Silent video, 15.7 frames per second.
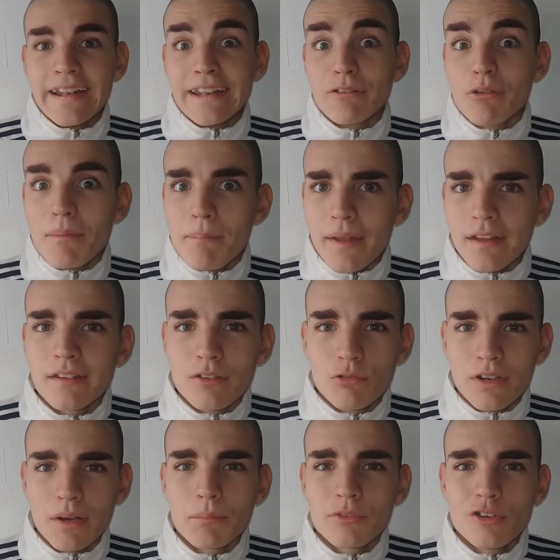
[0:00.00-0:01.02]
de buen Pérez es
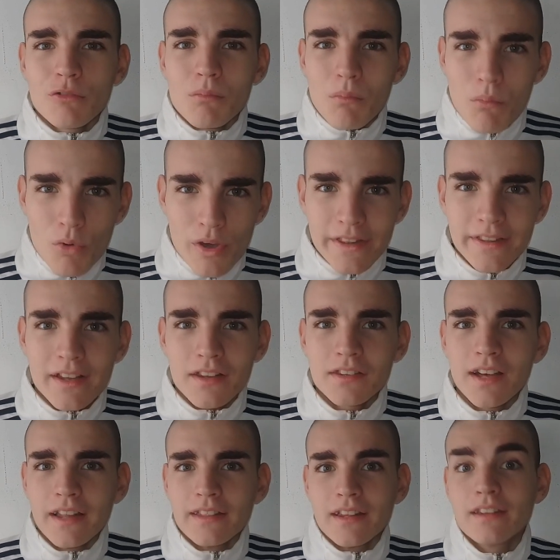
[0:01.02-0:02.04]
una opción muy
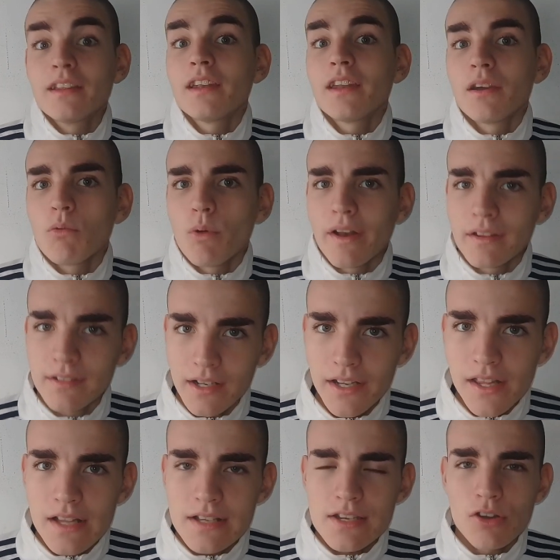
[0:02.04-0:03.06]
interesante. Tiene buena
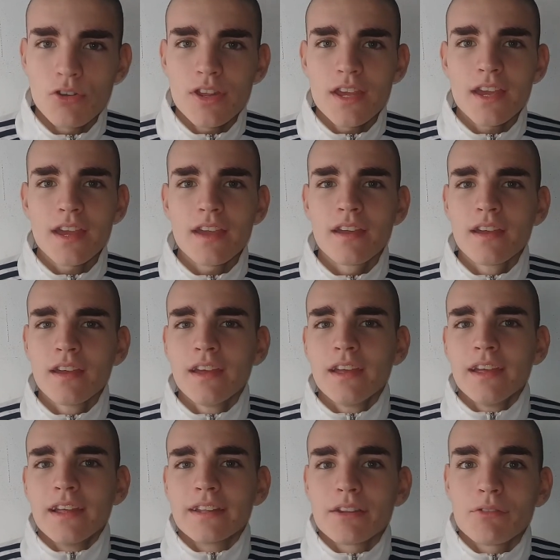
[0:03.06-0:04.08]
salida, ya lo dije.
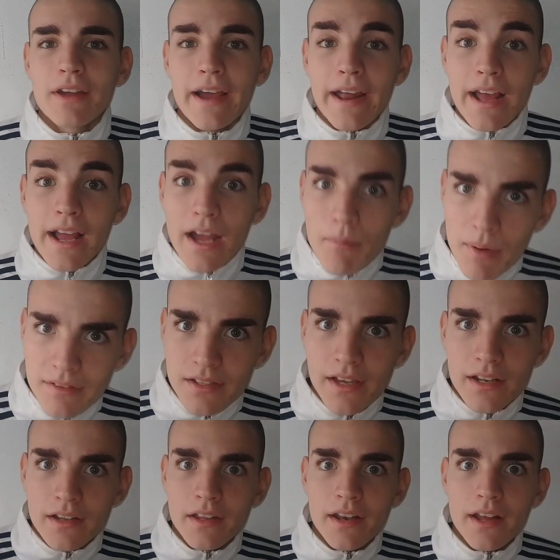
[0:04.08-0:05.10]
Tiene una gran capacidad
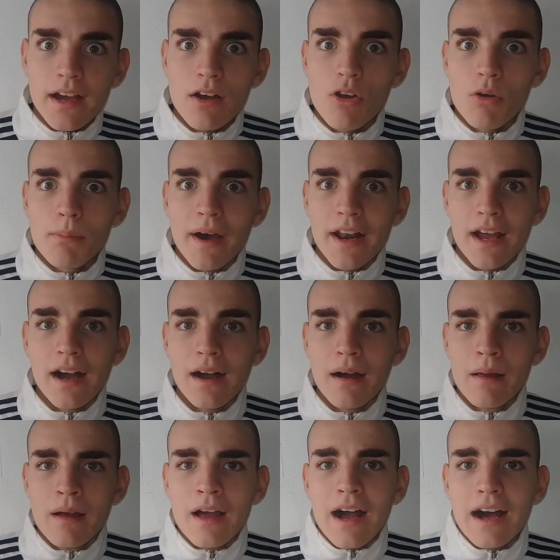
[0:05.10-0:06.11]
de liderazgo
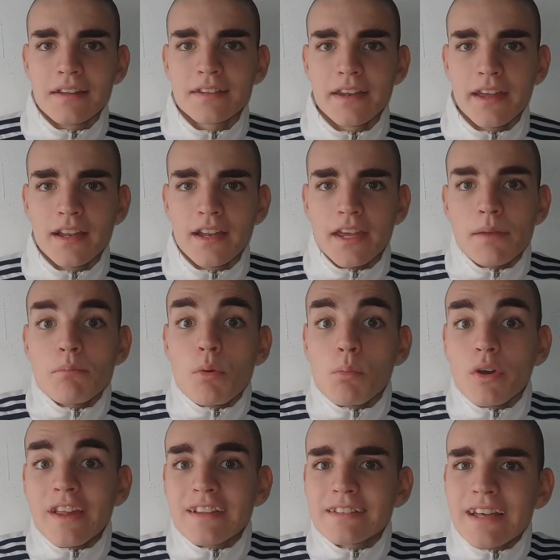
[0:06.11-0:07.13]
para hacer que el equipo
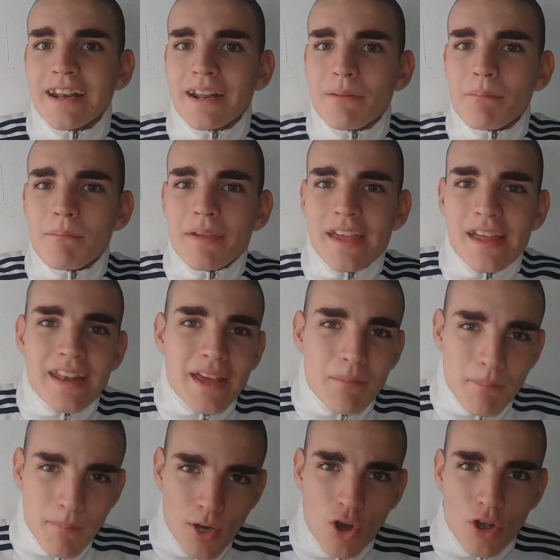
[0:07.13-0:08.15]
pueda estar bien
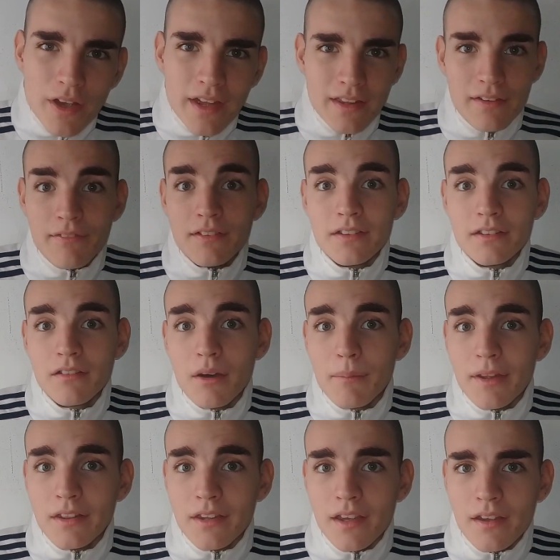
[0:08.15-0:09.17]
en bloque
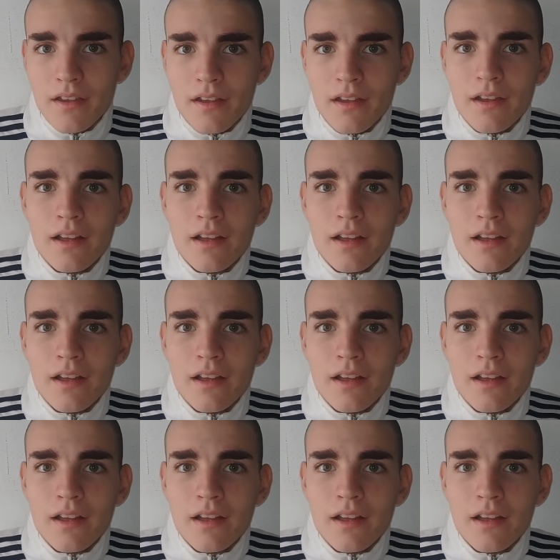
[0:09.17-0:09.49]
defensivamente.